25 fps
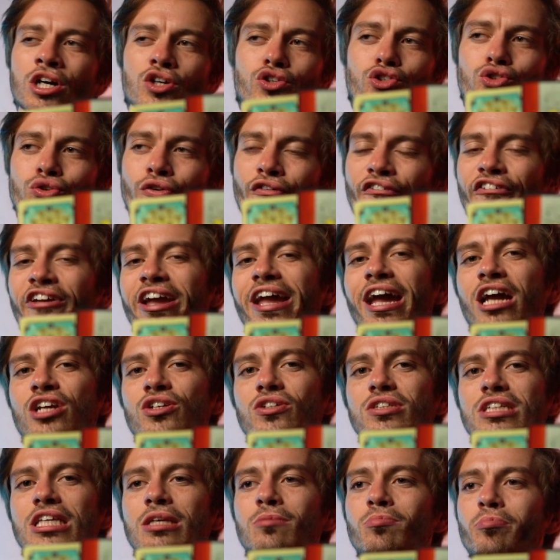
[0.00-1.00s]
je fais quelque
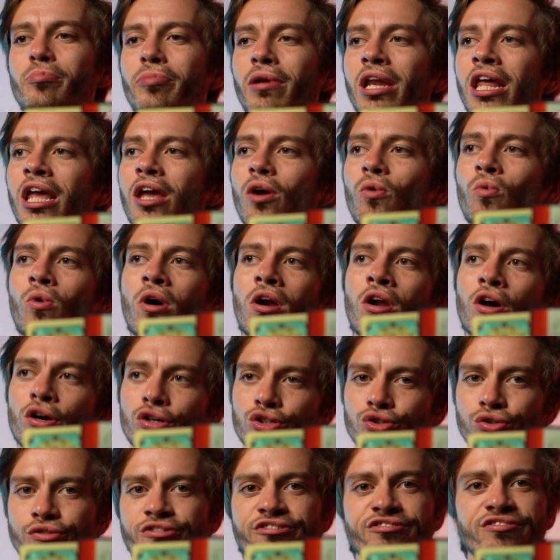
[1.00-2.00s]
chose qui me plaît ou alors
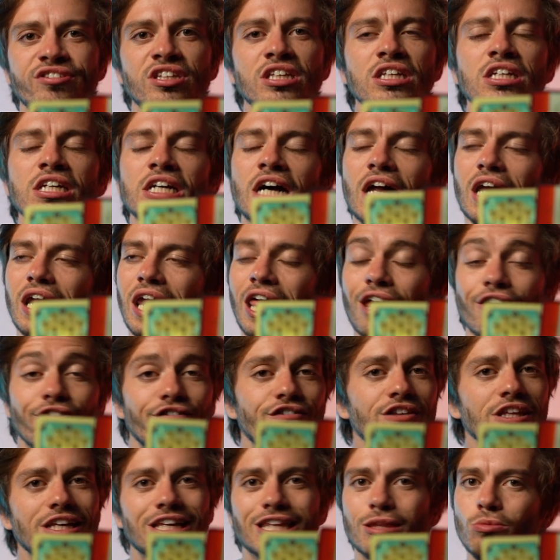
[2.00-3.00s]
je vis la
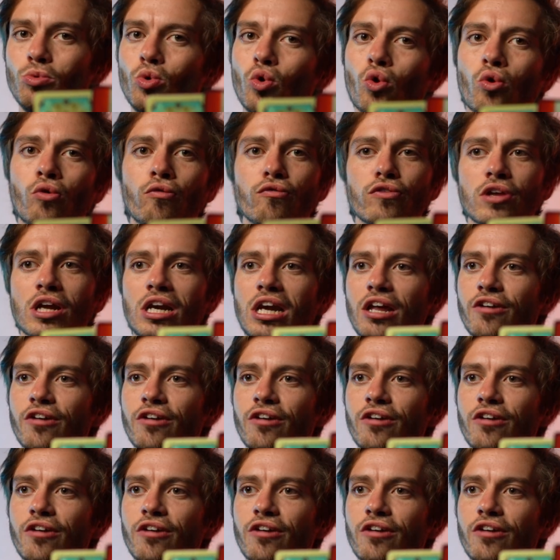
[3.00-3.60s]
vie qui me convient,